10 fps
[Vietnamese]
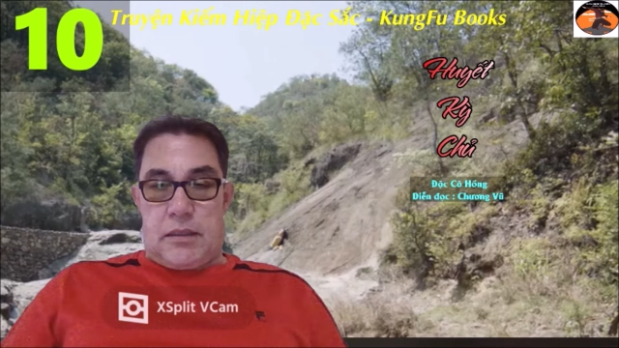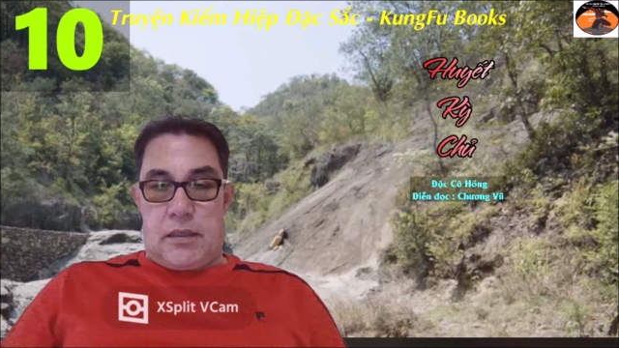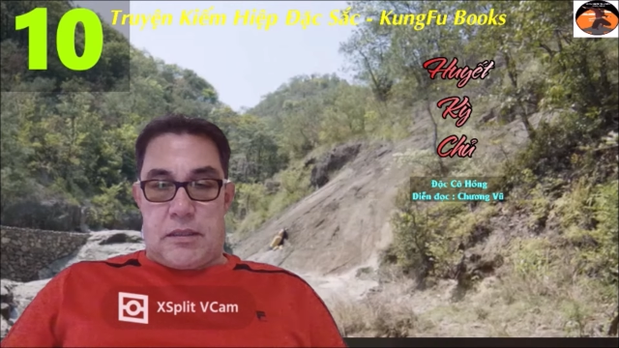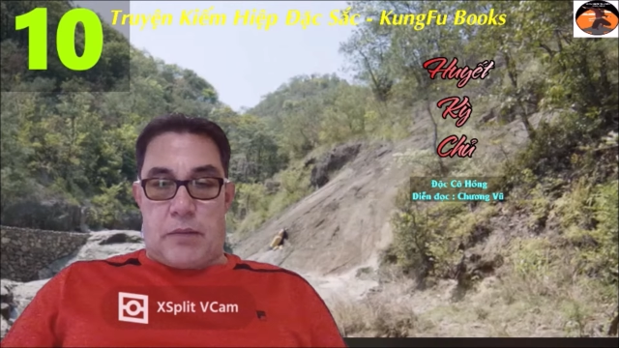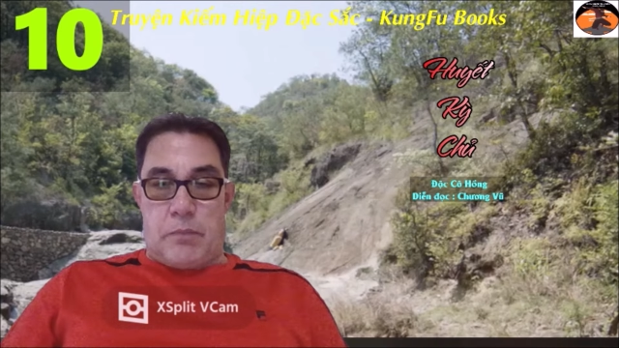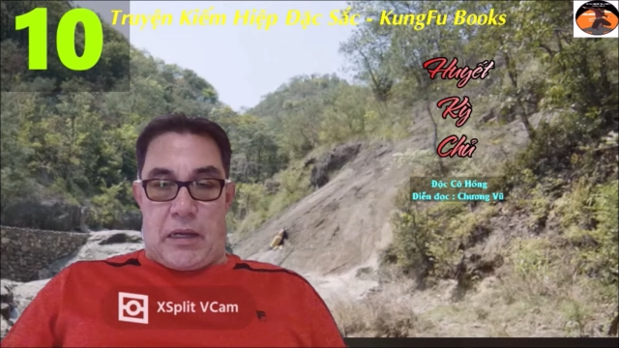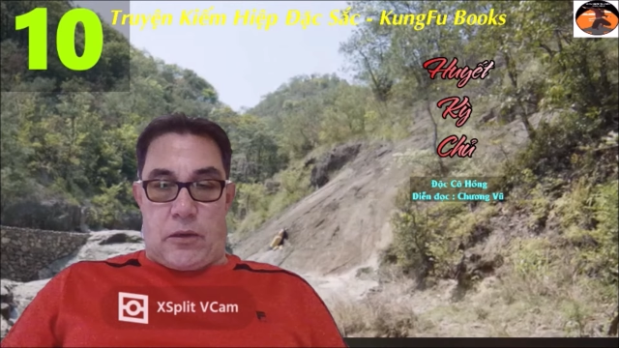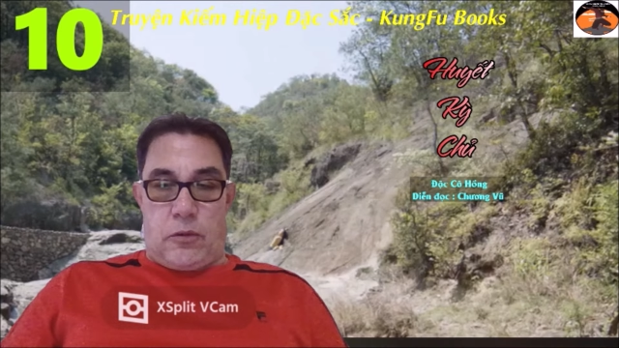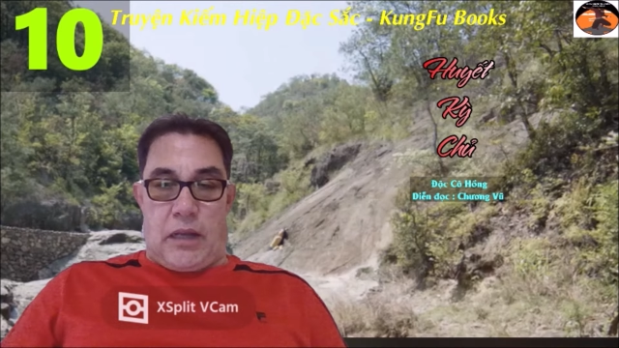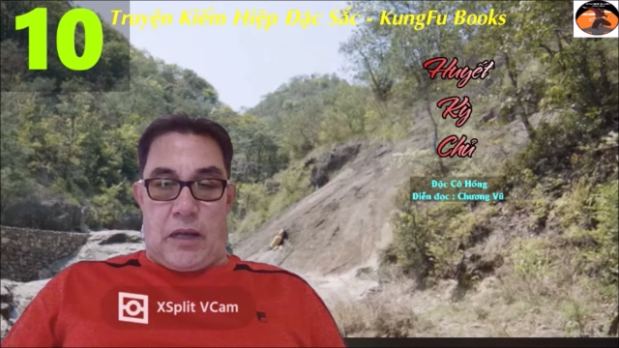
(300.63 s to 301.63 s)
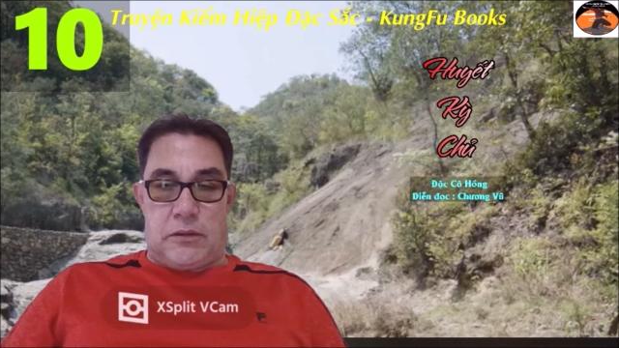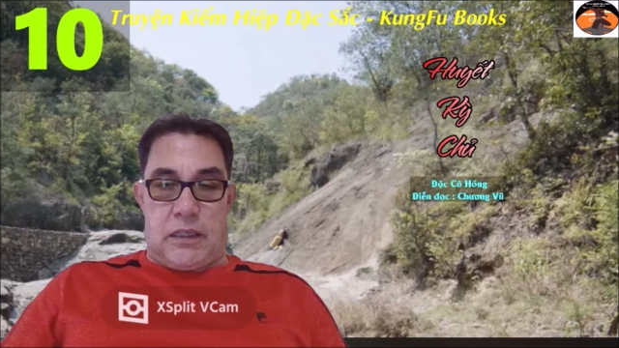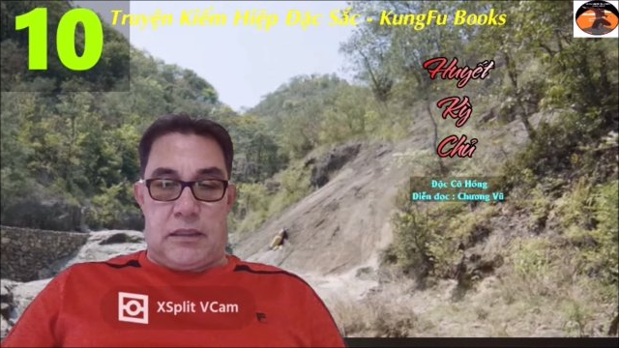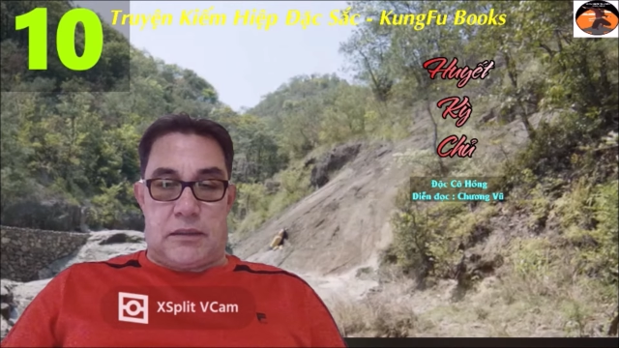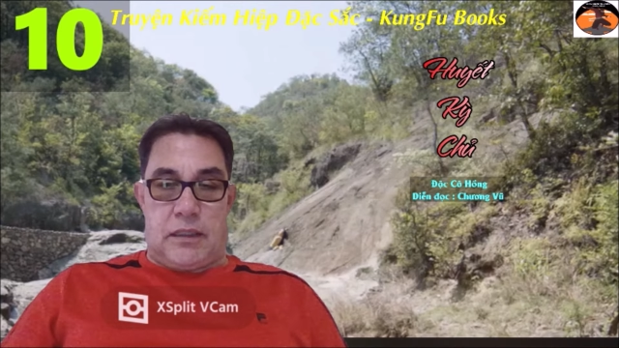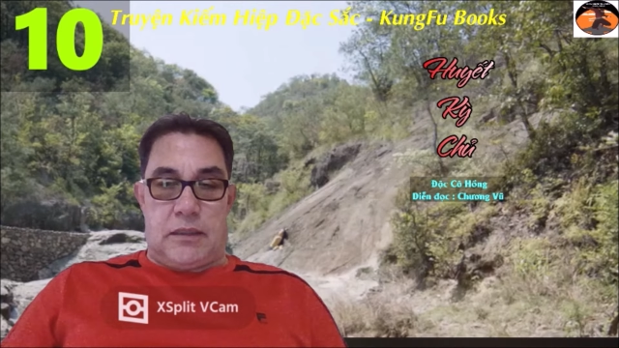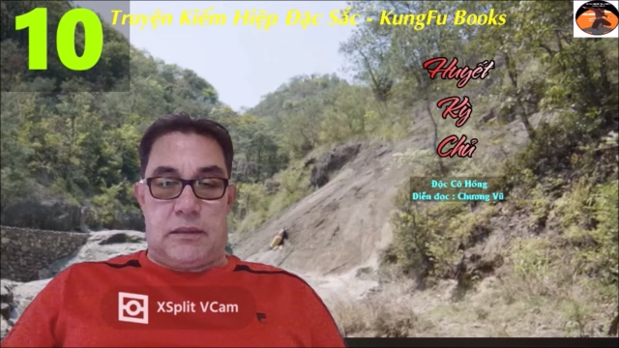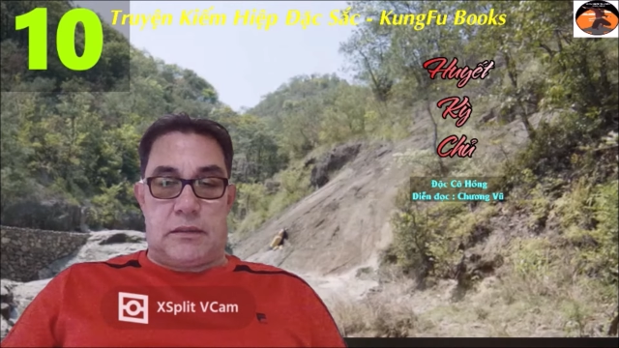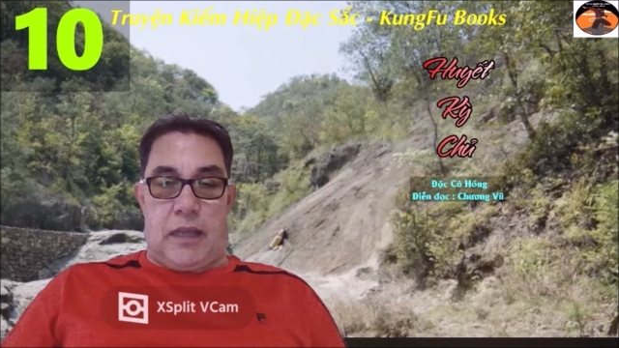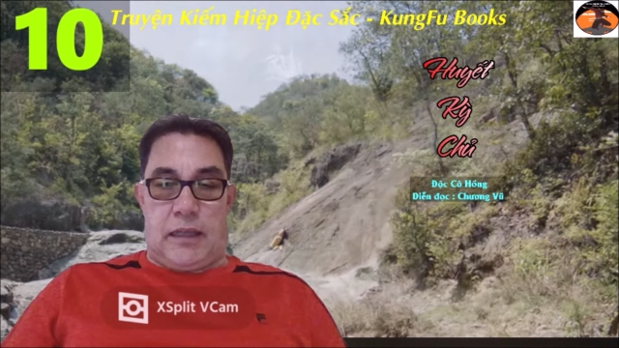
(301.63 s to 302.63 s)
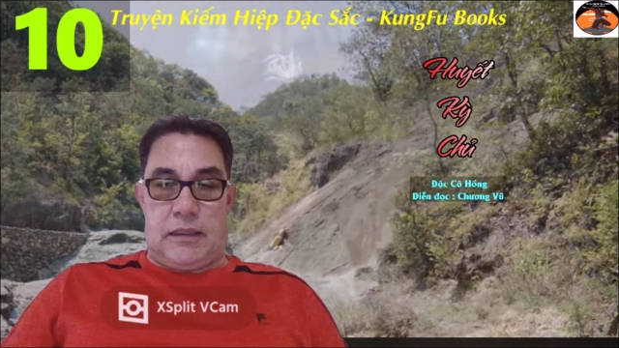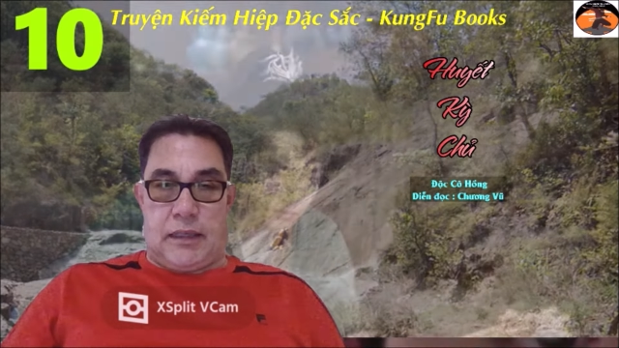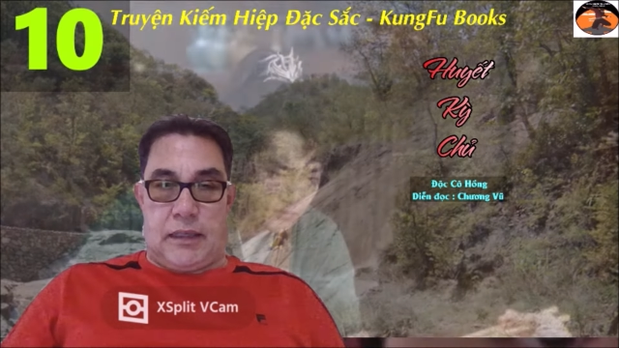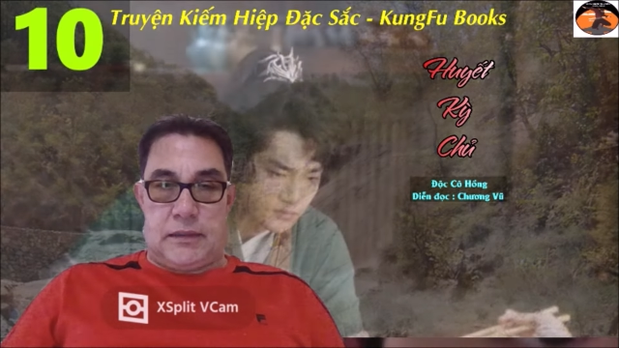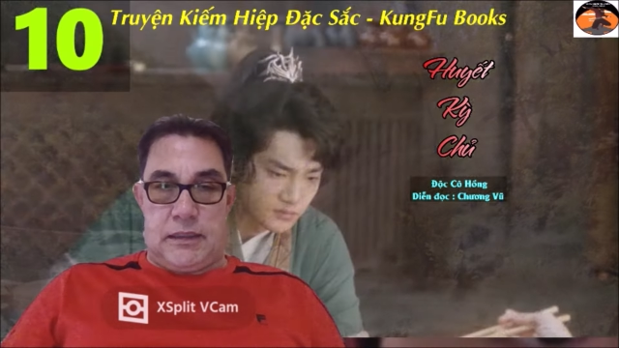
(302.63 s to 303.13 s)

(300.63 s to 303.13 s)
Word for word: sắc mặt của lão từ từ tái hẳn đi.